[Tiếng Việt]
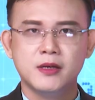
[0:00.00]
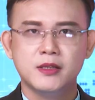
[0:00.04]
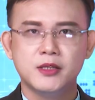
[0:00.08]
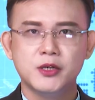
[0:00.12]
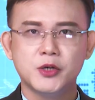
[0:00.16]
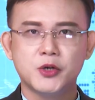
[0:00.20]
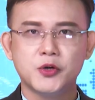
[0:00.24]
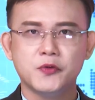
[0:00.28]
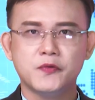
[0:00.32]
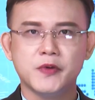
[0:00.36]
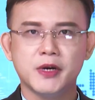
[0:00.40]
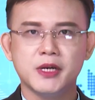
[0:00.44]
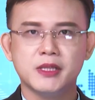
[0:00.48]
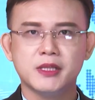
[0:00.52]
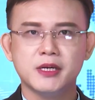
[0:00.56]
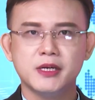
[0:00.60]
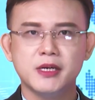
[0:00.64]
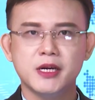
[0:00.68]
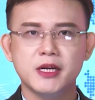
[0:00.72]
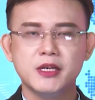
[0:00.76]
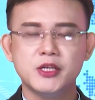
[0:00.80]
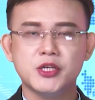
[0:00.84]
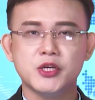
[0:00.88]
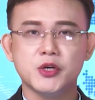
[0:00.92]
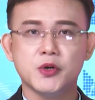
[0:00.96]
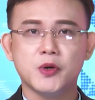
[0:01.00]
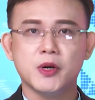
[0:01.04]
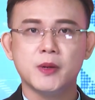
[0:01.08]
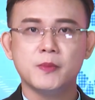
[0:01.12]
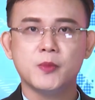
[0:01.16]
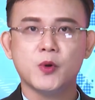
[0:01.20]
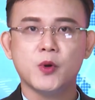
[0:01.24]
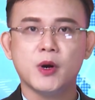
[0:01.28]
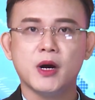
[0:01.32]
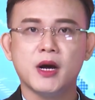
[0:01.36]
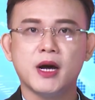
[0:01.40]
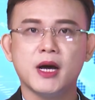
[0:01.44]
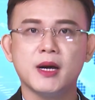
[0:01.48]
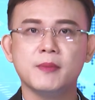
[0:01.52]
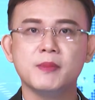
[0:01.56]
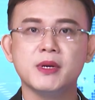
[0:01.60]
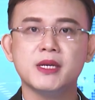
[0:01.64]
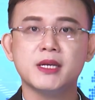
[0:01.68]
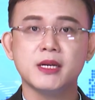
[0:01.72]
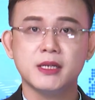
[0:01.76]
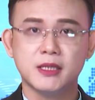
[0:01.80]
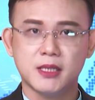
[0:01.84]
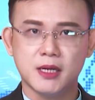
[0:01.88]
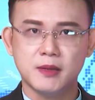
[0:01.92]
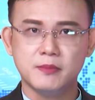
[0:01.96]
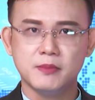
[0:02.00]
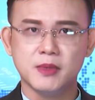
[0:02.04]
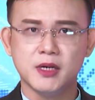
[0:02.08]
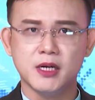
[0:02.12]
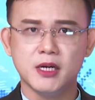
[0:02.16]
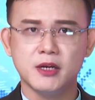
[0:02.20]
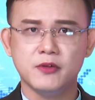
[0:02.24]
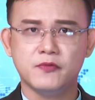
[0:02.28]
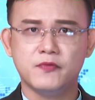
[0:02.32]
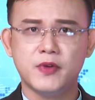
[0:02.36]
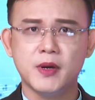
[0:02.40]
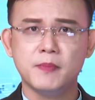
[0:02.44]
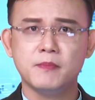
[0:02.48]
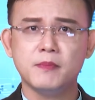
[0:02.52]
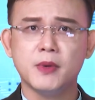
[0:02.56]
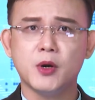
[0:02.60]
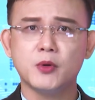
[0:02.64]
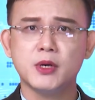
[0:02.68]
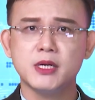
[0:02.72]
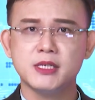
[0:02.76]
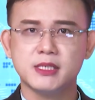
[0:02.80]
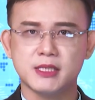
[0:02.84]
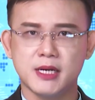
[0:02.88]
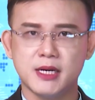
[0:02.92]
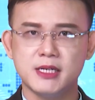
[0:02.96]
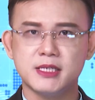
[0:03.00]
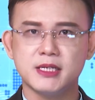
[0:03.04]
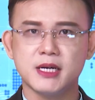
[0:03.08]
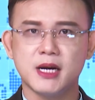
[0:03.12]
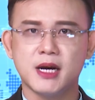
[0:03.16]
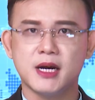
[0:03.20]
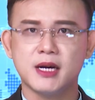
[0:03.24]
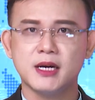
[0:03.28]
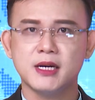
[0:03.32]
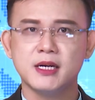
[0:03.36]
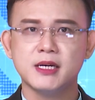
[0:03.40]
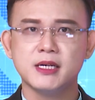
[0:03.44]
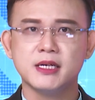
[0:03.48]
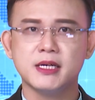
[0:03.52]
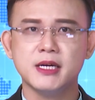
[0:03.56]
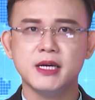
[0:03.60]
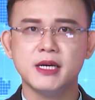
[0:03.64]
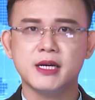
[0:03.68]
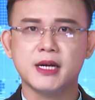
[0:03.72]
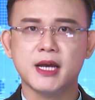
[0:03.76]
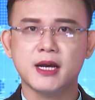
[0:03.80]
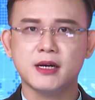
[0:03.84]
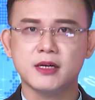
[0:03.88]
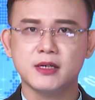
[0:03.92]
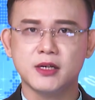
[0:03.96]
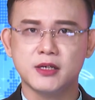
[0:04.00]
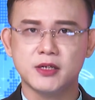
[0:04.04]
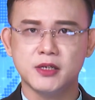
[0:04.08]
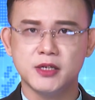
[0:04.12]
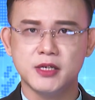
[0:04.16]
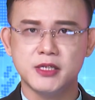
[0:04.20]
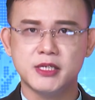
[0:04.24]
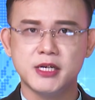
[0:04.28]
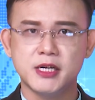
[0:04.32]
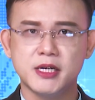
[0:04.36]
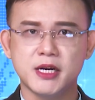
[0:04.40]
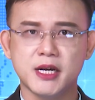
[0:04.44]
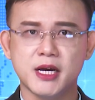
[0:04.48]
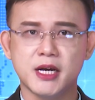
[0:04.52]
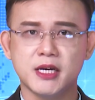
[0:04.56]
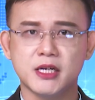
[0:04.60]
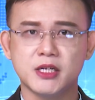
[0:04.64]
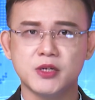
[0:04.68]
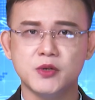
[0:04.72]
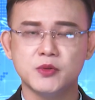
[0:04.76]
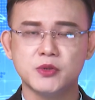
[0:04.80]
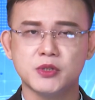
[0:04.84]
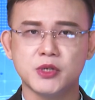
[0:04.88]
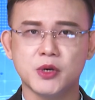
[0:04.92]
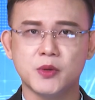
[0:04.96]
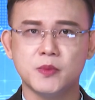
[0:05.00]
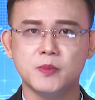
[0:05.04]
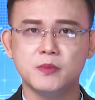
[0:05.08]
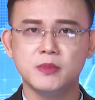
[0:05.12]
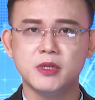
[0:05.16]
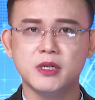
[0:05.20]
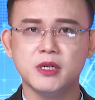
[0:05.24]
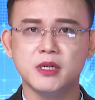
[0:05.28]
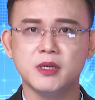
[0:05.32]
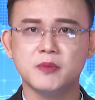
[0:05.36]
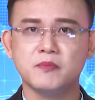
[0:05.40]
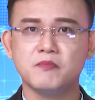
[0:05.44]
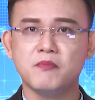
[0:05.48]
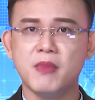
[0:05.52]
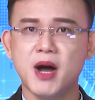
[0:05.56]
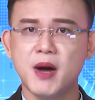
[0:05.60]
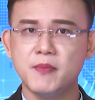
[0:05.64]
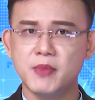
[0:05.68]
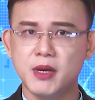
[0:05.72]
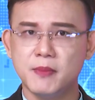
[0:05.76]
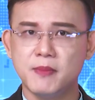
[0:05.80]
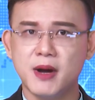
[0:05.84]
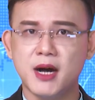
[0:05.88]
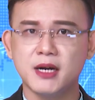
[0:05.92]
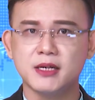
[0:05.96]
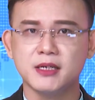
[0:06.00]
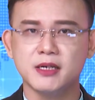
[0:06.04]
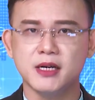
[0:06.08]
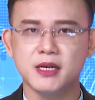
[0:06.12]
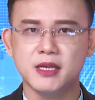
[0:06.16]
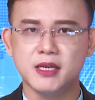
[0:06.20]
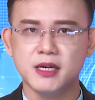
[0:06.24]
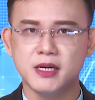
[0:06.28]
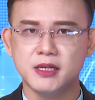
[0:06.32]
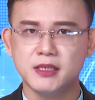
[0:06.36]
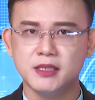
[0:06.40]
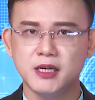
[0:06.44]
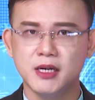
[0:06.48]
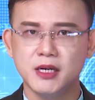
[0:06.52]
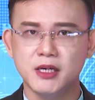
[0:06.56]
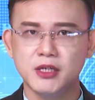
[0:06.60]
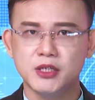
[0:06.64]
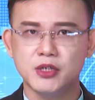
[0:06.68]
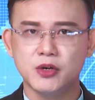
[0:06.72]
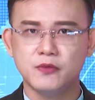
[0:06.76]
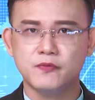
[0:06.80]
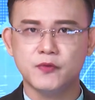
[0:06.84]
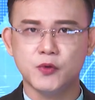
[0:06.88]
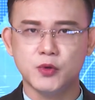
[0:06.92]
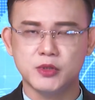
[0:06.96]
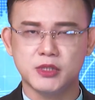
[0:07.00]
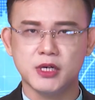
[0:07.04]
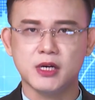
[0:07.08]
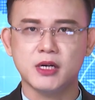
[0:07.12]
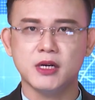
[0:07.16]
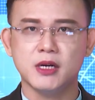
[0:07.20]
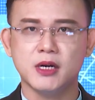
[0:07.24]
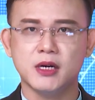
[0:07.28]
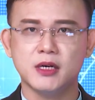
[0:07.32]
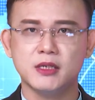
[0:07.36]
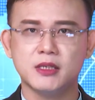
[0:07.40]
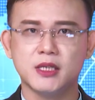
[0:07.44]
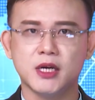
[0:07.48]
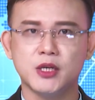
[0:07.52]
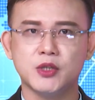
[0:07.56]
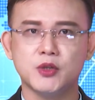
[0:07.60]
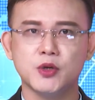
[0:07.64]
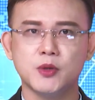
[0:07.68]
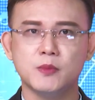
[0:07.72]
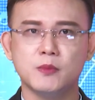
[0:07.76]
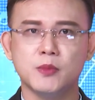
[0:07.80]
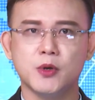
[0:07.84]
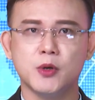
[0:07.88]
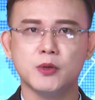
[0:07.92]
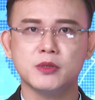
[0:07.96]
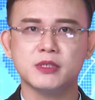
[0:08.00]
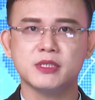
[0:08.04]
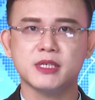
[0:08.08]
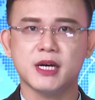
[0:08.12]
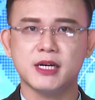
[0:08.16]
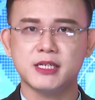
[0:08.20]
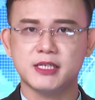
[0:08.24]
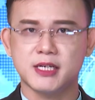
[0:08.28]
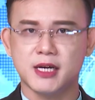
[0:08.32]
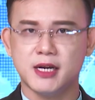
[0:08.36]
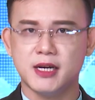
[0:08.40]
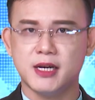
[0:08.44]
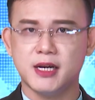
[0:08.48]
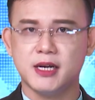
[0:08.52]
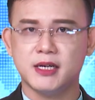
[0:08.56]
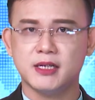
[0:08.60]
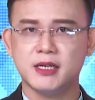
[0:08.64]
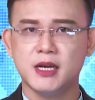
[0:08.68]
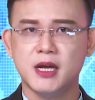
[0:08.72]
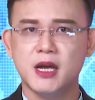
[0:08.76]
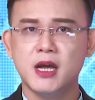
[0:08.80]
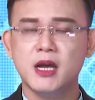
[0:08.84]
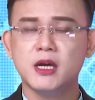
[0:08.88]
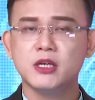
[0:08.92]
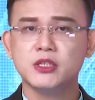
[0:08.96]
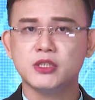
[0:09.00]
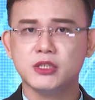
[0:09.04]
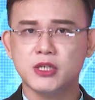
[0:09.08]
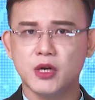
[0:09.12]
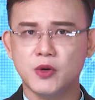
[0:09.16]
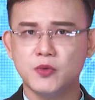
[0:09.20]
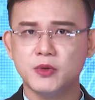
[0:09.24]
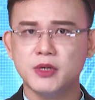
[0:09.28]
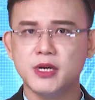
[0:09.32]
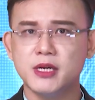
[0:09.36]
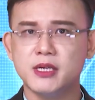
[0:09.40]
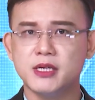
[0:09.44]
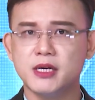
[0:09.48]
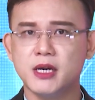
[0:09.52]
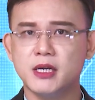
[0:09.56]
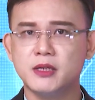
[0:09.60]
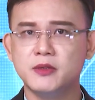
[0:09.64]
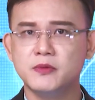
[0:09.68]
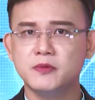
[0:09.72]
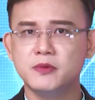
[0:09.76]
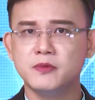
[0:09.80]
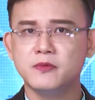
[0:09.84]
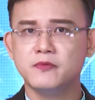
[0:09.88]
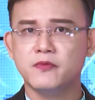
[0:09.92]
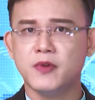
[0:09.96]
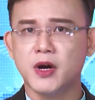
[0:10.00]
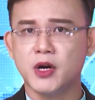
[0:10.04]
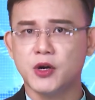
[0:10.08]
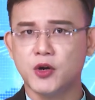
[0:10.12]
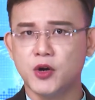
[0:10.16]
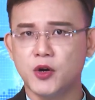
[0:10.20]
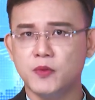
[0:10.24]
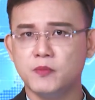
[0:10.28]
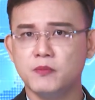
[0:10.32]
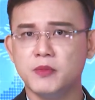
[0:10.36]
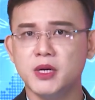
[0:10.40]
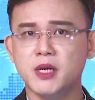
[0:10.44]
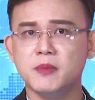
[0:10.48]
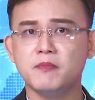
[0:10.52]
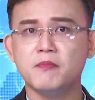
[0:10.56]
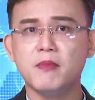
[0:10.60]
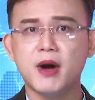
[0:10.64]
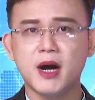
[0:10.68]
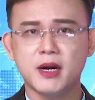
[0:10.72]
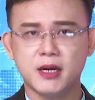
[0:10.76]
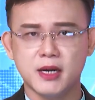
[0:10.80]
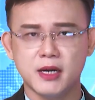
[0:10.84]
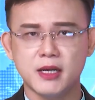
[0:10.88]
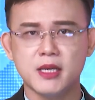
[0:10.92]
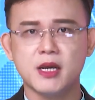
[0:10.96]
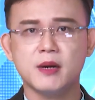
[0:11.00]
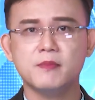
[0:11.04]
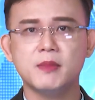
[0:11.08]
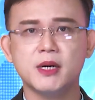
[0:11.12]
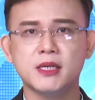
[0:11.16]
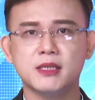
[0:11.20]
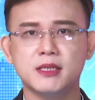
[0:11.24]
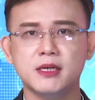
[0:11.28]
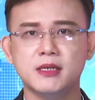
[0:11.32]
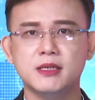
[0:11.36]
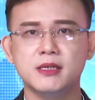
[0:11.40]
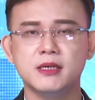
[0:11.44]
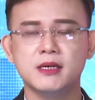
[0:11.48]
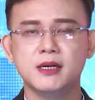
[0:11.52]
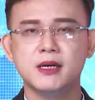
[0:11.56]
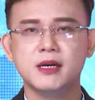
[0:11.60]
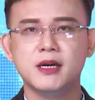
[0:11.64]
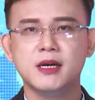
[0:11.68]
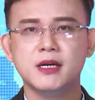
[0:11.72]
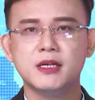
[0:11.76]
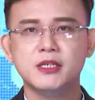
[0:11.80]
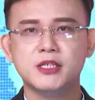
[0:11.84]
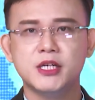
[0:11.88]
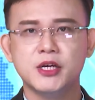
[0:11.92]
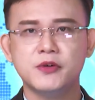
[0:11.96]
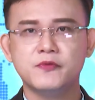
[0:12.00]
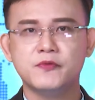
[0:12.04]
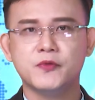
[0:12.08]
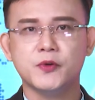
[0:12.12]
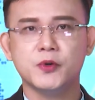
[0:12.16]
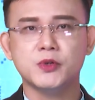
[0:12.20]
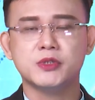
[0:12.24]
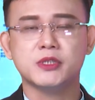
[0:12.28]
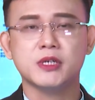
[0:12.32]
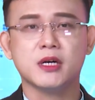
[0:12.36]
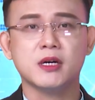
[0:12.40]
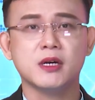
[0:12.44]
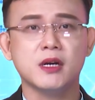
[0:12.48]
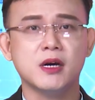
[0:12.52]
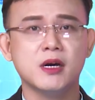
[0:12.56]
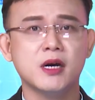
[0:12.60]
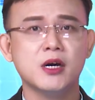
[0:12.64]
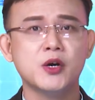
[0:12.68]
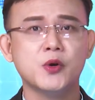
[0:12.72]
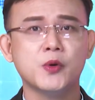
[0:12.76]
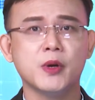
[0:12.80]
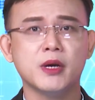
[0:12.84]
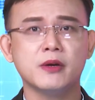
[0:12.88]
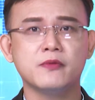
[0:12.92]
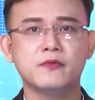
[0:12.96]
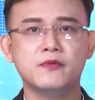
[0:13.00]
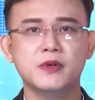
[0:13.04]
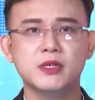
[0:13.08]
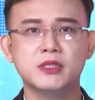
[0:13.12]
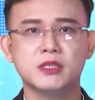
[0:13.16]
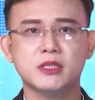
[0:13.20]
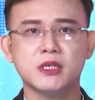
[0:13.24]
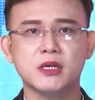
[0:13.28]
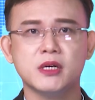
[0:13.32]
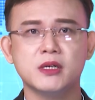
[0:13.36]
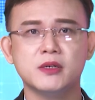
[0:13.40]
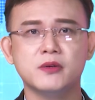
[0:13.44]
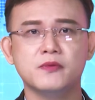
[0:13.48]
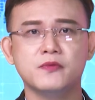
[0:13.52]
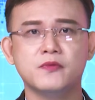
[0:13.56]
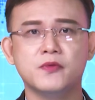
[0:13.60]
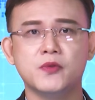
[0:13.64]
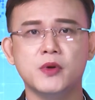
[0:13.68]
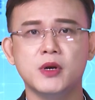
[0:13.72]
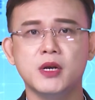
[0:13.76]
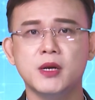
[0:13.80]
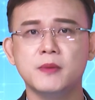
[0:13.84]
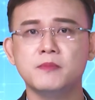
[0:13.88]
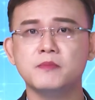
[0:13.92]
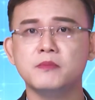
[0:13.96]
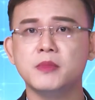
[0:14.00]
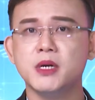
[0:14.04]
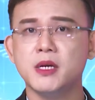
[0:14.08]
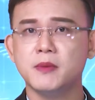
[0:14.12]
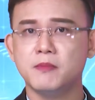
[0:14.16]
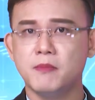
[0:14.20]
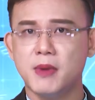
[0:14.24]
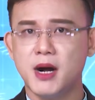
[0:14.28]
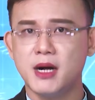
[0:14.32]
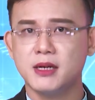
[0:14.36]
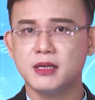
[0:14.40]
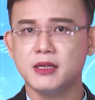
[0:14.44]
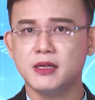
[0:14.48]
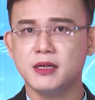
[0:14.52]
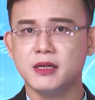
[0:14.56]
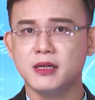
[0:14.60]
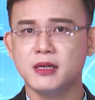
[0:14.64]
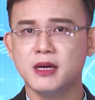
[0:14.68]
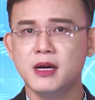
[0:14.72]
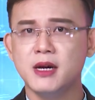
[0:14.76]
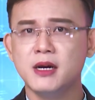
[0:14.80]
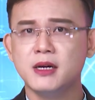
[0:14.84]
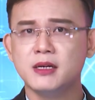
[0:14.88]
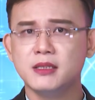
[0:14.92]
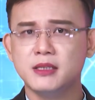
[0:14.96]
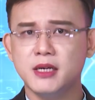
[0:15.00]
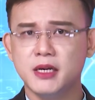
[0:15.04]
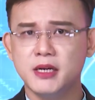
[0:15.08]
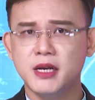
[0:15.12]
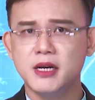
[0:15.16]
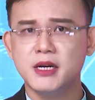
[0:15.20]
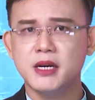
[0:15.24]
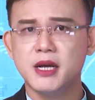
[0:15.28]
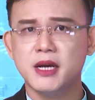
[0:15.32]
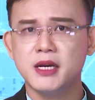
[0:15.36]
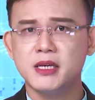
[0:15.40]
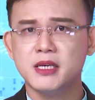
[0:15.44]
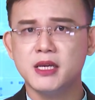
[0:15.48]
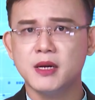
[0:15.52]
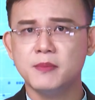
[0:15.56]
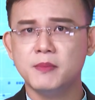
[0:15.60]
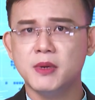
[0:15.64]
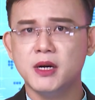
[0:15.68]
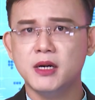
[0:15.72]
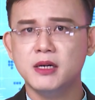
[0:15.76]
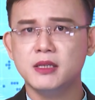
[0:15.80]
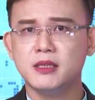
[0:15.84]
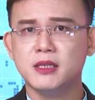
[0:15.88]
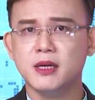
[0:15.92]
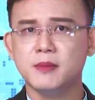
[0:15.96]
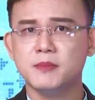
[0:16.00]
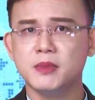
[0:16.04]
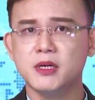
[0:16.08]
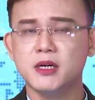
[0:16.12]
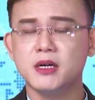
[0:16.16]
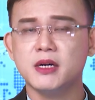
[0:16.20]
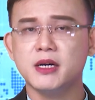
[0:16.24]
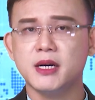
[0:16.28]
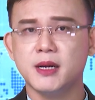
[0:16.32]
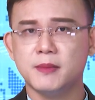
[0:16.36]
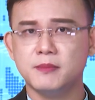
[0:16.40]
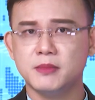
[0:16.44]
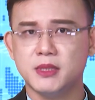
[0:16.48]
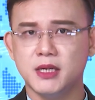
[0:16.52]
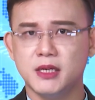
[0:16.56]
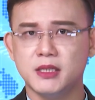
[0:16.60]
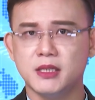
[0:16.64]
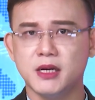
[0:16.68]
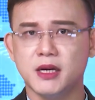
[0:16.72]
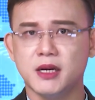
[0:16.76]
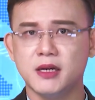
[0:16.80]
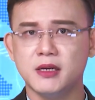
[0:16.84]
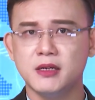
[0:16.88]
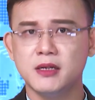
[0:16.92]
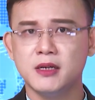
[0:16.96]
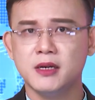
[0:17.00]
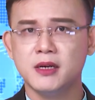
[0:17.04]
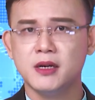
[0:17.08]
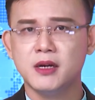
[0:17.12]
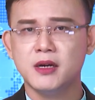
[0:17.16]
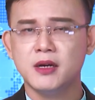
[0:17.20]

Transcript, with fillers: Thưa quý vị, tính đến chiều hôm qua 29 tháng 10, phép màu đã xảy ra khi các lực lượng chức năng cứu sống được 33 người dân trong vụ sạt lở tại thôn 1 xã Trà Len, 6 người chết và còn 13 nạn nhân mất tích. Riêng vụ sạt lở ở huyện Phước Sơn vùi lấp 13 người thì đến nay chỉ mới tìm được 5 thi thể.